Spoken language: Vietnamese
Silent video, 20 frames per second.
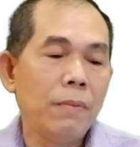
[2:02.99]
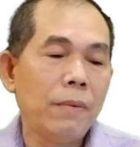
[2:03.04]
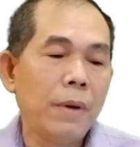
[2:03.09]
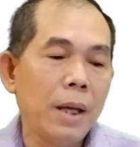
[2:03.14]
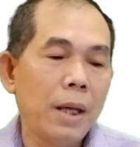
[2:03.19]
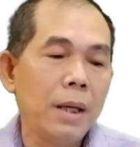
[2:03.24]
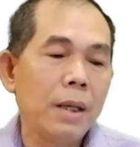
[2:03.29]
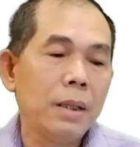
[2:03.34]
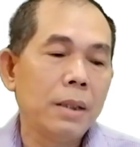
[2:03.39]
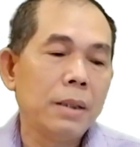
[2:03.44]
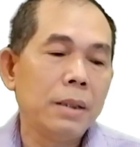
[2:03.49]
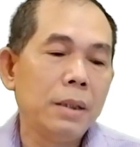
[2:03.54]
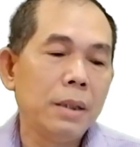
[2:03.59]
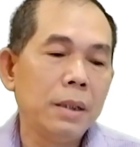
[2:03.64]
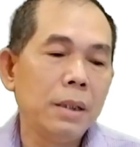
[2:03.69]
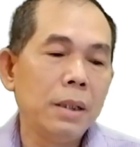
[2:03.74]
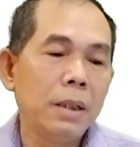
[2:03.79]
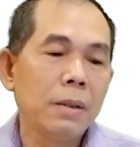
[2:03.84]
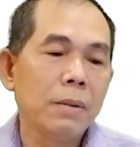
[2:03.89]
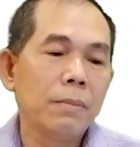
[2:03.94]
vệ
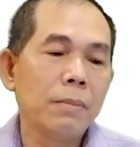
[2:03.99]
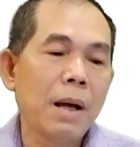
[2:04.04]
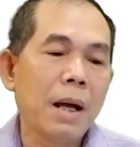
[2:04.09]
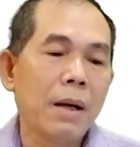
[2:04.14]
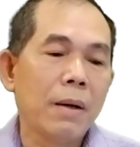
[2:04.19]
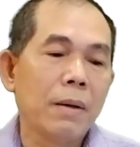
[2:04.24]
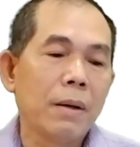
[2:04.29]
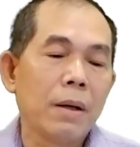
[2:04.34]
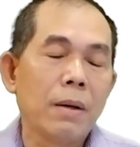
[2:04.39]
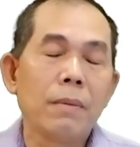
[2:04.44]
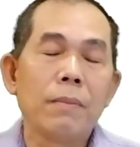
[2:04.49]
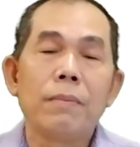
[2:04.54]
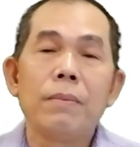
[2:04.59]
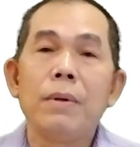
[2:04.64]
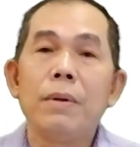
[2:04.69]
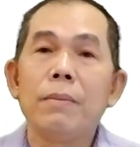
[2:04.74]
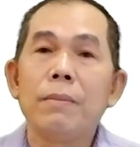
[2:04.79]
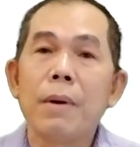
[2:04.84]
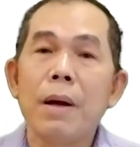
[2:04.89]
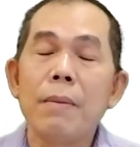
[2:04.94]
dữ liệu bằng à,
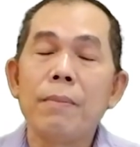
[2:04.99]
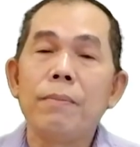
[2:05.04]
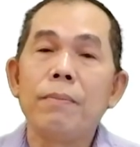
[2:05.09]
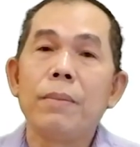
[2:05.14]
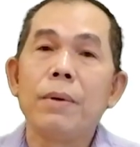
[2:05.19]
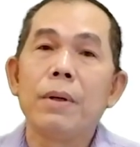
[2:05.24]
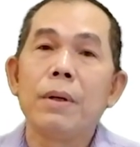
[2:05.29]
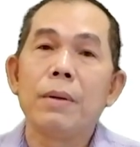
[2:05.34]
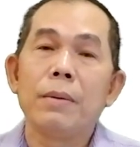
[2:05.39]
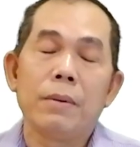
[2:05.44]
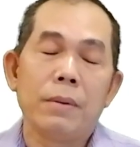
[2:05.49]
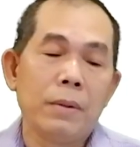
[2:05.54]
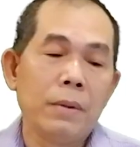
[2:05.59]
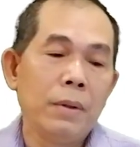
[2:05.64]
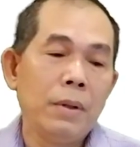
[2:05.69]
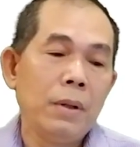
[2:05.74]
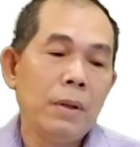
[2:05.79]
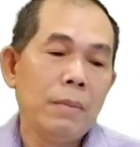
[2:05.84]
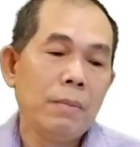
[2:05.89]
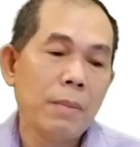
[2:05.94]
phương pháp à,
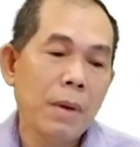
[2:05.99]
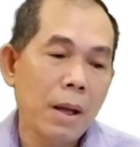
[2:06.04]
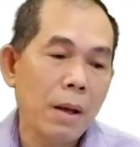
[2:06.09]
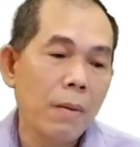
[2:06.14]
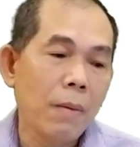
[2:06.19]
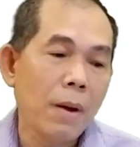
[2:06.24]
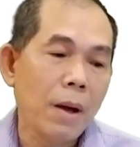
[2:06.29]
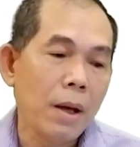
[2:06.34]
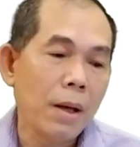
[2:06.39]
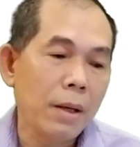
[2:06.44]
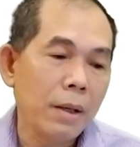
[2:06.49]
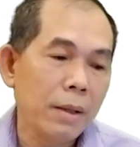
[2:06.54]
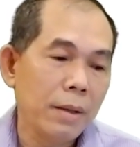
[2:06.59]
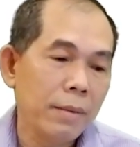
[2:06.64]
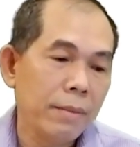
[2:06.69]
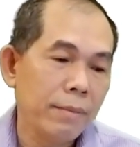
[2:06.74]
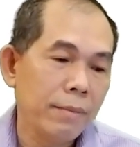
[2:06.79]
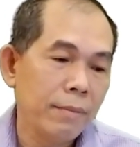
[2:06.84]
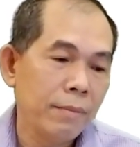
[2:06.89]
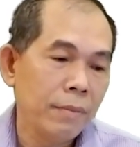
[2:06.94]
mã hóa
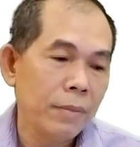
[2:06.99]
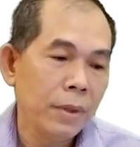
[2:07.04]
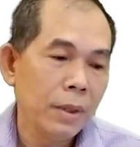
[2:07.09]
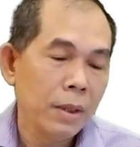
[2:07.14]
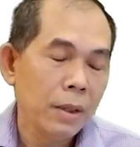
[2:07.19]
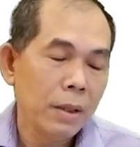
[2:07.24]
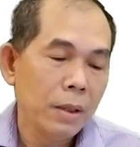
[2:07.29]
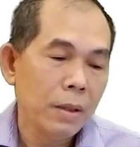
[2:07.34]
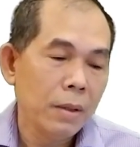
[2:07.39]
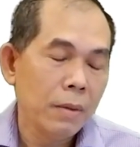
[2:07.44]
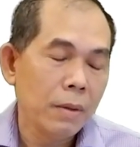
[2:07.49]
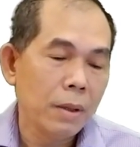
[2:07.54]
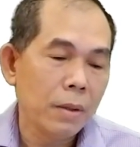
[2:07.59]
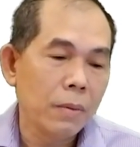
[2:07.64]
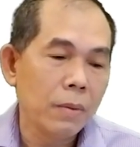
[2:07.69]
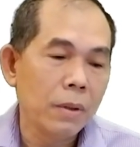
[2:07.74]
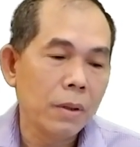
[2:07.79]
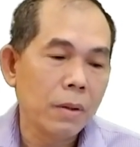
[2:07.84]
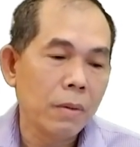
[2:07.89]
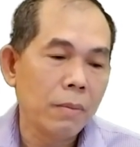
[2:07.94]
và
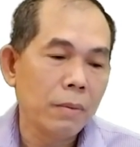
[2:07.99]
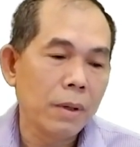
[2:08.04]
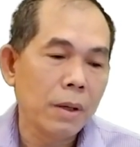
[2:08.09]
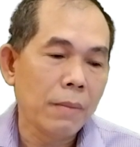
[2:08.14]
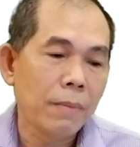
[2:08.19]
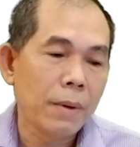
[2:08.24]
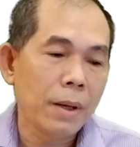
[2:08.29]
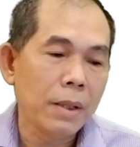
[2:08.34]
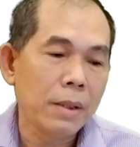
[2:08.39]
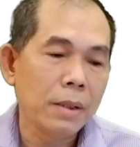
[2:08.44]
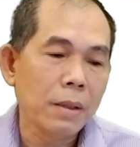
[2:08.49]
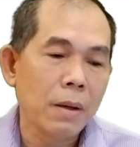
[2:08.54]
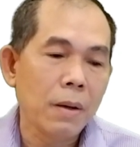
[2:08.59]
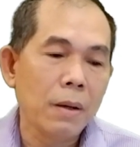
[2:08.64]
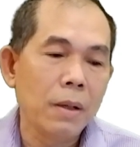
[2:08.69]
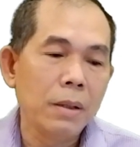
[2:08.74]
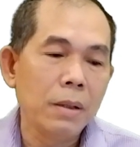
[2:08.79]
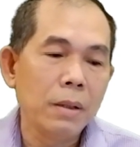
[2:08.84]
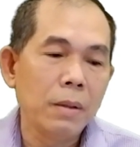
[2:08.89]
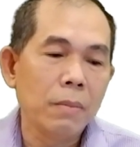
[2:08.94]
cuối cùng là vai
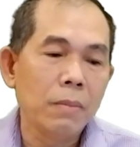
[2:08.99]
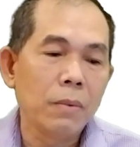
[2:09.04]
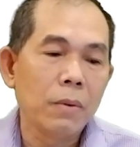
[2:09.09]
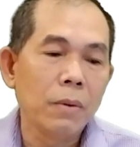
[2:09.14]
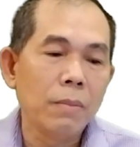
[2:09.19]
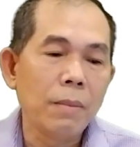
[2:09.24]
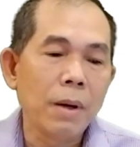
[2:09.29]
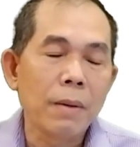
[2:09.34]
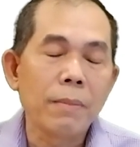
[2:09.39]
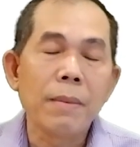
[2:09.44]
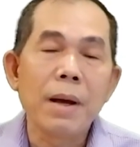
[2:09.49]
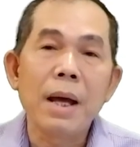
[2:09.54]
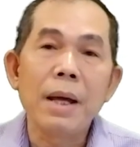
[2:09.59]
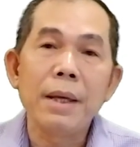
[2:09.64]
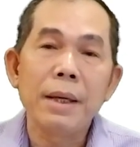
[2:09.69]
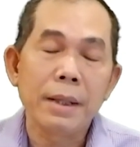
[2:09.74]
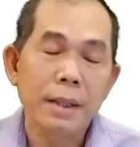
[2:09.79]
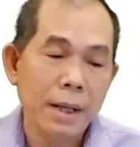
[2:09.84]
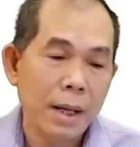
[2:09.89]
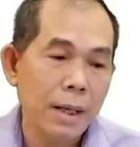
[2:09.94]
trò ứng dụng của mật mã
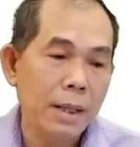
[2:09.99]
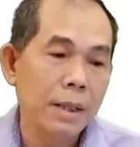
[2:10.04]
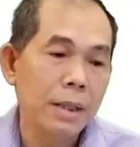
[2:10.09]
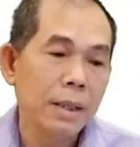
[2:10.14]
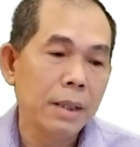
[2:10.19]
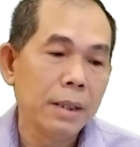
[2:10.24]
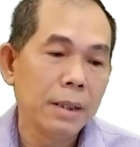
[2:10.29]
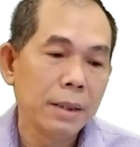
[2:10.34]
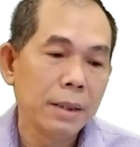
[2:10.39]
hiện nay